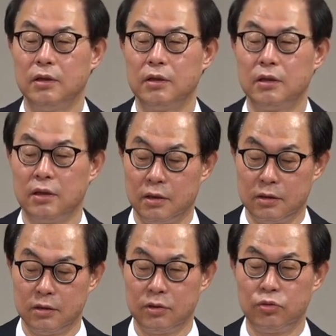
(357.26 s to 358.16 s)
이렇게
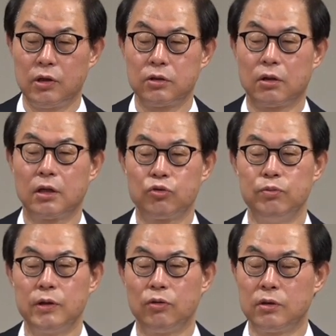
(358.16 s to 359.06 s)
숟가락 젓가락
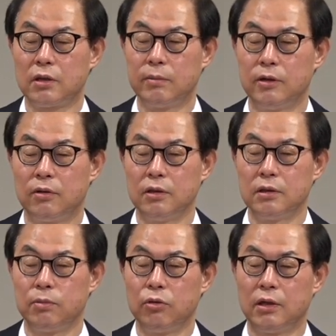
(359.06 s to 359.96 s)
준비하고 있었다면 거기는
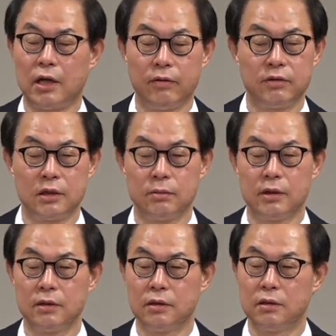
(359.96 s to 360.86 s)
이제 포커 크 나이프겠지만
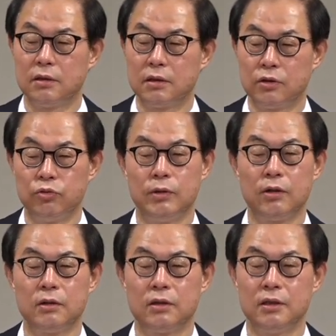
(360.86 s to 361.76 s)
그죠? 이렇게 준비하고
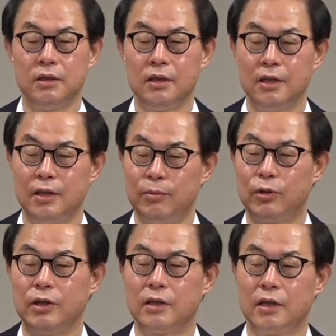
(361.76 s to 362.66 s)
있더니 뭐
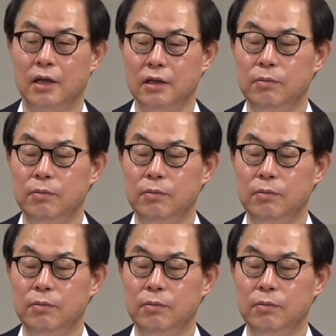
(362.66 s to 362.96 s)
그랬다. 이게